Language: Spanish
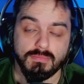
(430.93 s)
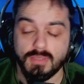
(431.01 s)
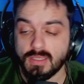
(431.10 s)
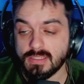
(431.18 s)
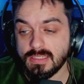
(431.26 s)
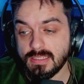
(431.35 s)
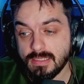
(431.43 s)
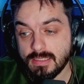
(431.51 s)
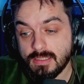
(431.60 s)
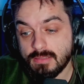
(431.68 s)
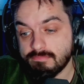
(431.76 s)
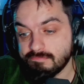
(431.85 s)
Así
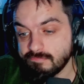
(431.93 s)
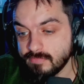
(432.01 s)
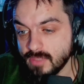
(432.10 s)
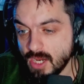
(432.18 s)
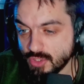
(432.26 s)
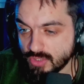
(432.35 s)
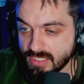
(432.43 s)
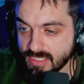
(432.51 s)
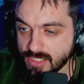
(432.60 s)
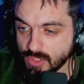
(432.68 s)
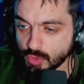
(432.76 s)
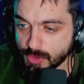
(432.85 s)
que esto es así,
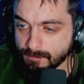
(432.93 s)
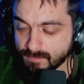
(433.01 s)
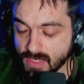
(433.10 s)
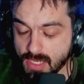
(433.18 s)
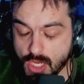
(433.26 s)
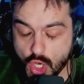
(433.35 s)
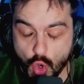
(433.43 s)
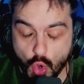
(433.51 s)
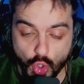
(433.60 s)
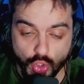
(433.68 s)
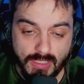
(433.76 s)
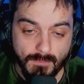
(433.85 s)
chicos.
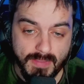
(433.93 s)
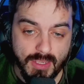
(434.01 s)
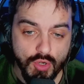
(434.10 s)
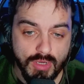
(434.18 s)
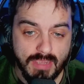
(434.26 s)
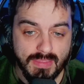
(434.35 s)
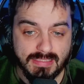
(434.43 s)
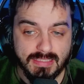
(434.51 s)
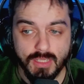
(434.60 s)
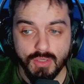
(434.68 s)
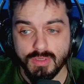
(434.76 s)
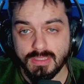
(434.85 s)
Luego también lo que
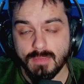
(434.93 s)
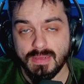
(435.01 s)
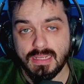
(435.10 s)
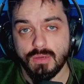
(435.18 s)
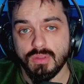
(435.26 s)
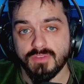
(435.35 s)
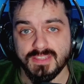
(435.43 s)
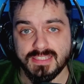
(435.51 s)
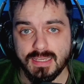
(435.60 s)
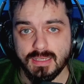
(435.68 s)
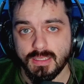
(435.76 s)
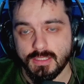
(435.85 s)
destaco es del mercado de
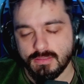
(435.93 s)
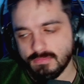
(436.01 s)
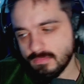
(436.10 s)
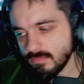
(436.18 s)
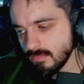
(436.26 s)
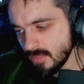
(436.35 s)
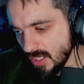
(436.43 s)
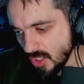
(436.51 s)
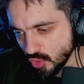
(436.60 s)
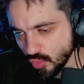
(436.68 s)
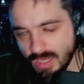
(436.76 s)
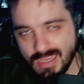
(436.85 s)
fichajes.
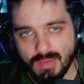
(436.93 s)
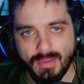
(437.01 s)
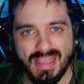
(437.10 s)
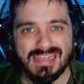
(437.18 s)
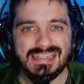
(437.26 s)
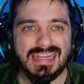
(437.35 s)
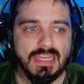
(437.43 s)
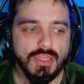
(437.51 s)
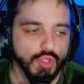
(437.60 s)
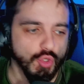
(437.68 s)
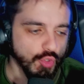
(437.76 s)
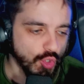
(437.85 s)
Esto ya que vayan
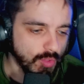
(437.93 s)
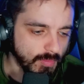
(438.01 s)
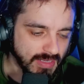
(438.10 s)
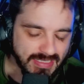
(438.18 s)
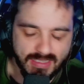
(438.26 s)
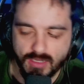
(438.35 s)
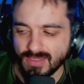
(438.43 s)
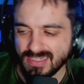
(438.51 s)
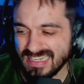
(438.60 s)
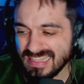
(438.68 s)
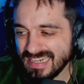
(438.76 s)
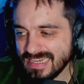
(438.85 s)
saliendo nombres y que el
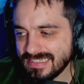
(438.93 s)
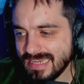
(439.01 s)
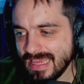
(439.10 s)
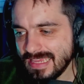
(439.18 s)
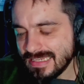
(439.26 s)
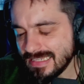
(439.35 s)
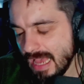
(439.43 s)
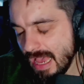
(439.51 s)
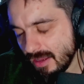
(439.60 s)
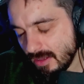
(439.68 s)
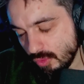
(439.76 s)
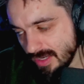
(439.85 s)
Barça interesa es
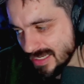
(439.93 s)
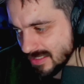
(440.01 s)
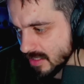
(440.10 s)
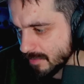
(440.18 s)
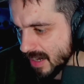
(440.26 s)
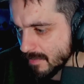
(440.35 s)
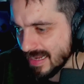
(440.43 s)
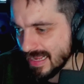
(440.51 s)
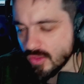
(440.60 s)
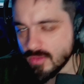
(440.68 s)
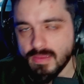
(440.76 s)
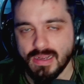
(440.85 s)
con este para el
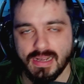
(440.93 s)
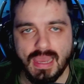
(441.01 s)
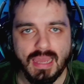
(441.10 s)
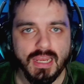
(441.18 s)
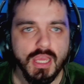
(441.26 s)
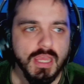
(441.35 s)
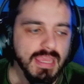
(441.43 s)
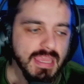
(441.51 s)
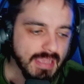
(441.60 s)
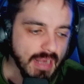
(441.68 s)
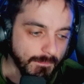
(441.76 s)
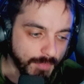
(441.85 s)
mercado invernal
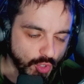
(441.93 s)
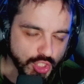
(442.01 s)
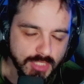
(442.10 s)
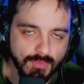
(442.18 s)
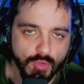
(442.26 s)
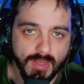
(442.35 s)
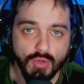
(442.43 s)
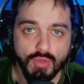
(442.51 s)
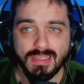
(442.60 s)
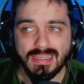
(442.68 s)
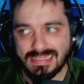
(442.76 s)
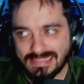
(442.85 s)
y que en el próximo
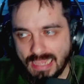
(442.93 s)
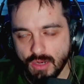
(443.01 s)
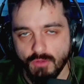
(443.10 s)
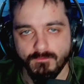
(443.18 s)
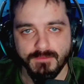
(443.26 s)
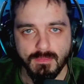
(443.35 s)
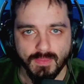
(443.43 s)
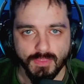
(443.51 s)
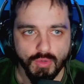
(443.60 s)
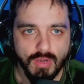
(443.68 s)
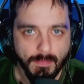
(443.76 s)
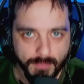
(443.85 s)
verano está
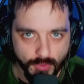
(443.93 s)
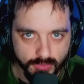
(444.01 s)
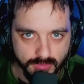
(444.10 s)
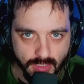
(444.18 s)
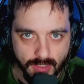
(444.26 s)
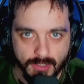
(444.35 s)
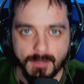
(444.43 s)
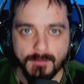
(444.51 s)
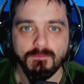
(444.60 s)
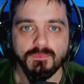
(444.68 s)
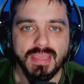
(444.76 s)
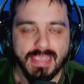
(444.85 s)
confirmando la porta
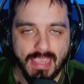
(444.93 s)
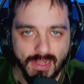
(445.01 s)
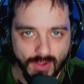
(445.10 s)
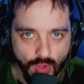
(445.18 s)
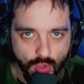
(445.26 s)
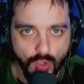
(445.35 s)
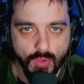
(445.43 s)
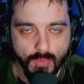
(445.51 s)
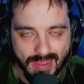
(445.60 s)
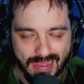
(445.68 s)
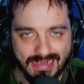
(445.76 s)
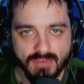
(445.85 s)
de que no
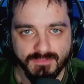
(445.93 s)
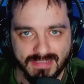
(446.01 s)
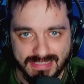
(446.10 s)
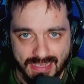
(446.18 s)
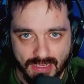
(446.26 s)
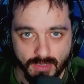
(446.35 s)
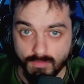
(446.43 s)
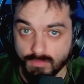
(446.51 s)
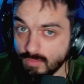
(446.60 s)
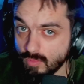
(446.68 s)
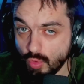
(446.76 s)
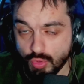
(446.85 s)
van a fichar,
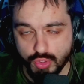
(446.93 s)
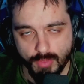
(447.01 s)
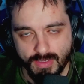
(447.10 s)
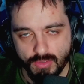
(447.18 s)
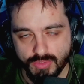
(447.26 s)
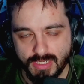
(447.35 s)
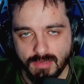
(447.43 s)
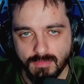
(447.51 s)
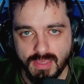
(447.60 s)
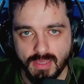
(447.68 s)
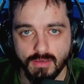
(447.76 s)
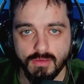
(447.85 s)
mucho menos en
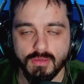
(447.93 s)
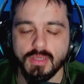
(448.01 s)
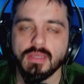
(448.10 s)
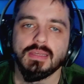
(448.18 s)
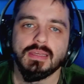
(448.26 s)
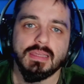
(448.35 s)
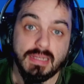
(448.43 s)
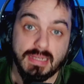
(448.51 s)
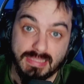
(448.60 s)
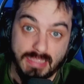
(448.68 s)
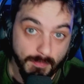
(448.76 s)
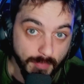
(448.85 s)
invierno,
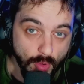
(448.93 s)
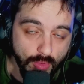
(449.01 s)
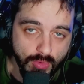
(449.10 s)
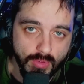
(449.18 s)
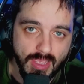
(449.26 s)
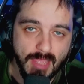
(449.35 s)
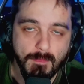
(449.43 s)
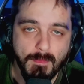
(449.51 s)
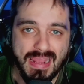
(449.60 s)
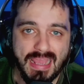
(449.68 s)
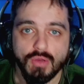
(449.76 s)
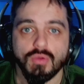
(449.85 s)
ni tampoco en
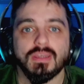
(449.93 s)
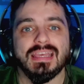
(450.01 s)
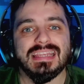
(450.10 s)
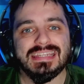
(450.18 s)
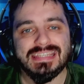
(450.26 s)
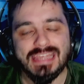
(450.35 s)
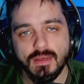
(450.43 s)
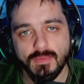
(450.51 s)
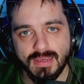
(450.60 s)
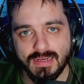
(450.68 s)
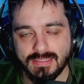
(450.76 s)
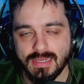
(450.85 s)
verano, que si el
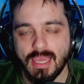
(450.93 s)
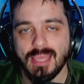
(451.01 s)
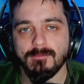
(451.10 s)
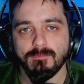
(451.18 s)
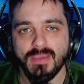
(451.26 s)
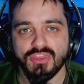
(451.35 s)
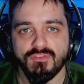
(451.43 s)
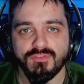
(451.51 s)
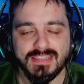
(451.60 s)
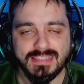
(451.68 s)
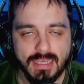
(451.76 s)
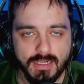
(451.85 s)
Barça empieza a
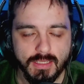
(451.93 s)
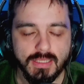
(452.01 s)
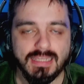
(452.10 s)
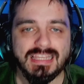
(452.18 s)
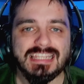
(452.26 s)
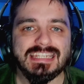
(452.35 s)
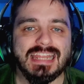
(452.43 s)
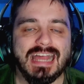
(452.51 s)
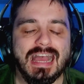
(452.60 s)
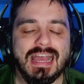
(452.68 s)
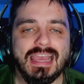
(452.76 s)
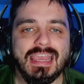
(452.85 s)
fichar
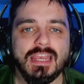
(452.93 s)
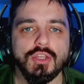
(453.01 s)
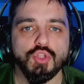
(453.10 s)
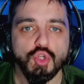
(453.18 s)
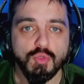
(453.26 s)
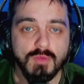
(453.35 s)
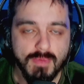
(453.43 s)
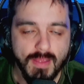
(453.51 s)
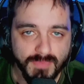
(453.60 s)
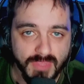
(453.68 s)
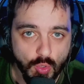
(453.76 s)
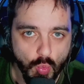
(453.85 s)
será en
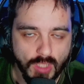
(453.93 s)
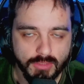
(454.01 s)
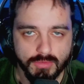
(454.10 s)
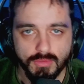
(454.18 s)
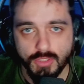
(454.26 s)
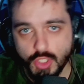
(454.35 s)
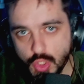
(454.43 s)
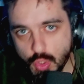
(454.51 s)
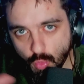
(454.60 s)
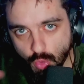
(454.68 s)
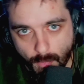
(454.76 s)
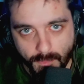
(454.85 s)
2024 y,
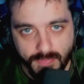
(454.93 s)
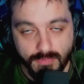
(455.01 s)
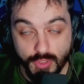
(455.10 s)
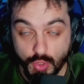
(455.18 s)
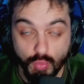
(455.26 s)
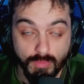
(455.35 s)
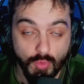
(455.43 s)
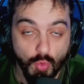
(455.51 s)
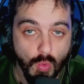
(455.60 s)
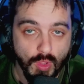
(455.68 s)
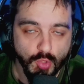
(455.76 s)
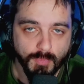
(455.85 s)
uno, y un
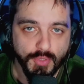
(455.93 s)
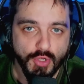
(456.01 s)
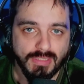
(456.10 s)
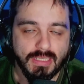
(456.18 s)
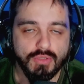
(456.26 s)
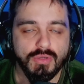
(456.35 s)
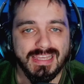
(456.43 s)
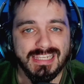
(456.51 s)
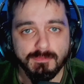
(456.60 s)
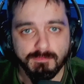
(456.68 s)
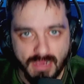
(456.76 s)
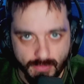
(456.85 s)
jugador prioritario
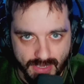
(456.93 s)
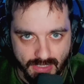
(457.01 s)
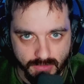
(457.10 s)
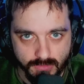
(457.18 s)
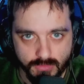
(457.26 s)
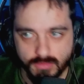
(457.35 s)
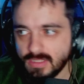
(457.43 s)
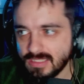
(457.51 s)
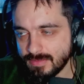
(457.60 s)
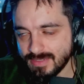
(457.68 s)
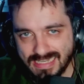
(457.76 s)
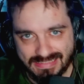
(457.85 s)
es Pavard, ¿no? Ya
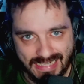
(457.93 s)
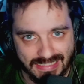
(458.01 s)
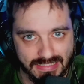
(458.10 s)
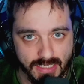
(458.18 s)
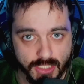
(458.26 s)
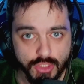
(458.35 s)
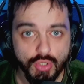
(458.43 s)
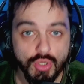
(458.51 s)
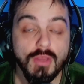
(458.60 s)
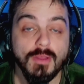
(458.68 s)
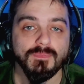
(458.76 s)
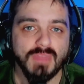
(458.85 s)
sabéis, lateral derecho,
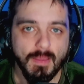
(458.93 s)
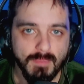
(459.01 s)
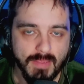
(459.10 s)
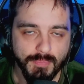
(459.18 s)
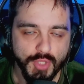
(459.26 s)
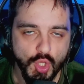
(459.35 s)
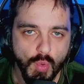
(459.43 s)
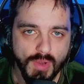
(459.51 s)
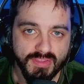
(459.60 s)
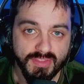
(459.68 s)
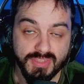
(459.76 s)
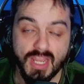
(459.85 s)
también puede jugar
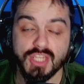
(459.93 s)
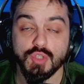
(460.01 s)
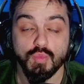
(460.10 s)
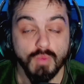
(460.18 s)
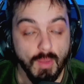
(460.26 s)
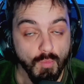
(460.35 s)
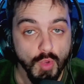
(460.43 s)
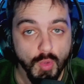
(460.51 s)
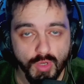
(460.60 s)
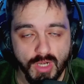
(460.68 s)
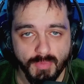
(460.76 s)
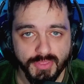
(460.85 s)
de central, es una muy
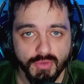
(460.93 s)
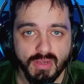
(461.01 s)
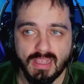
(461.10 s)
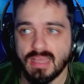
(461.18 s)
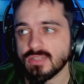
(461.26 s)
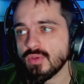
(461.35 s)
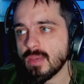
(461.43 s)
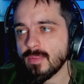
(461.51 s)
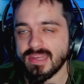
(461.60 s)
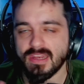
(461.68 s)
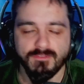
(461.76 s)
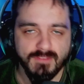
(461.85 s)
buena opción en caso de que
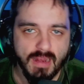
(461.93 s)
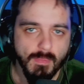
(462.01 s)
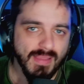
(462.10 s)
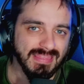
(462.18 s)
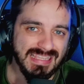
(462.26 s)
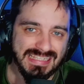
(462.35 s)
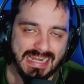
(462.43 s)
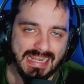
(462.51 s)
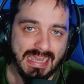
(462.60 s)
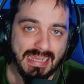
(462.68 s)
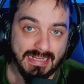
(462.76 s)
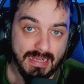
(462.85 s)
Bellerín finalmente
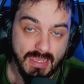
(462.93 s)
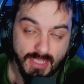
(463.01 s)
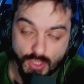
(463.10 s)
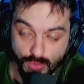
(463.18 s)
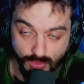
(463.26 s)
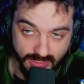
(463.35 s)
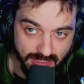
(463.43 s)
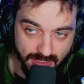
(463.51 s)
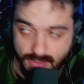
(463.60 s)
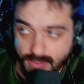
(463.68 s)
salga a Rana, que yo creo que sí.